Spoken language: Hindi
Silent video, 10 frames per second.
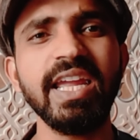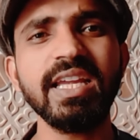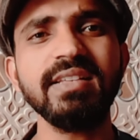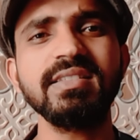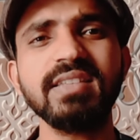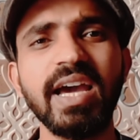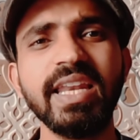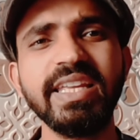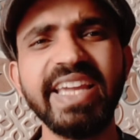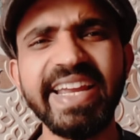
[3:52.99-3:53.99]
एक
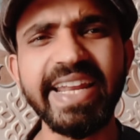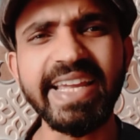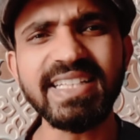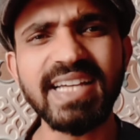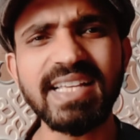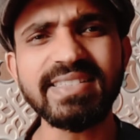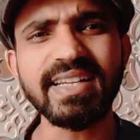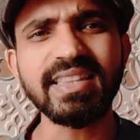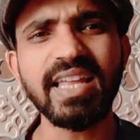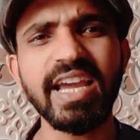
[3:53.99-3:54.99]
इंसान ये नहीं जान
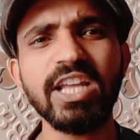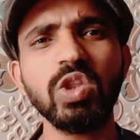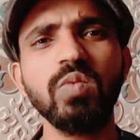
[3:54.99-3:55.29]
सकता है